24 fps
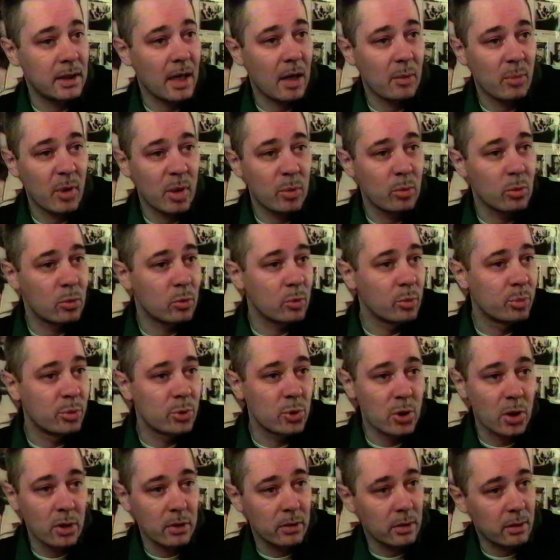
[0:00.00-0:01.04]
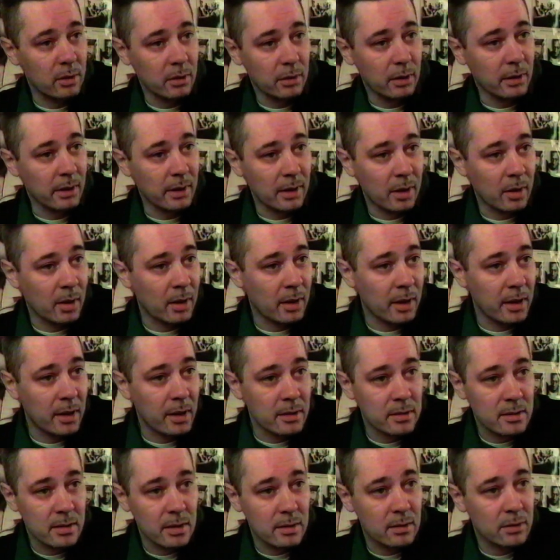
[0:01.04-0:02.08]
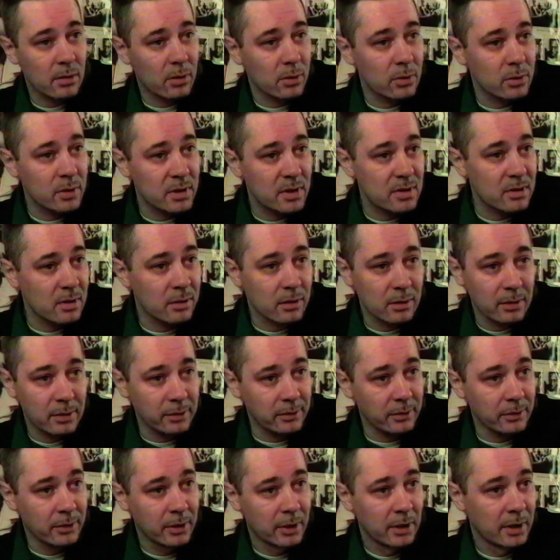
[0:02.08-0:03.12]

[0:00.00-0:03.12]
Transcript: gamins beaucoup plus jeunes, à 7 ans, 10 ans,